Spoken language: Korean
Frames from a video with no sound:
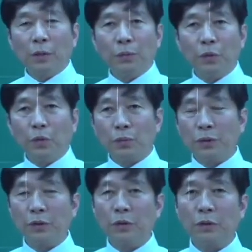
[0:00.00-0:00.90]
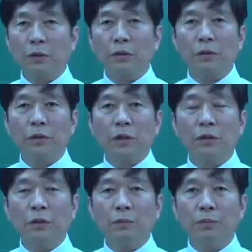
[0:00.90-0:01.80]
필요 없이 센
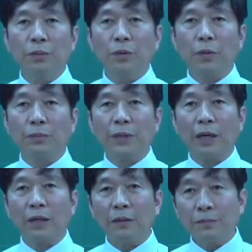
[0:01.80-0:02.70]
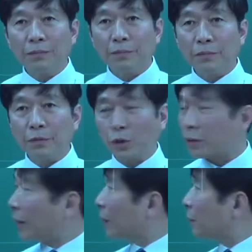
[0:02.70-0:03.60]
힘 필요 없다 음,
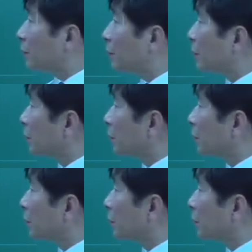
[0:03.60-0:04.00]
적당한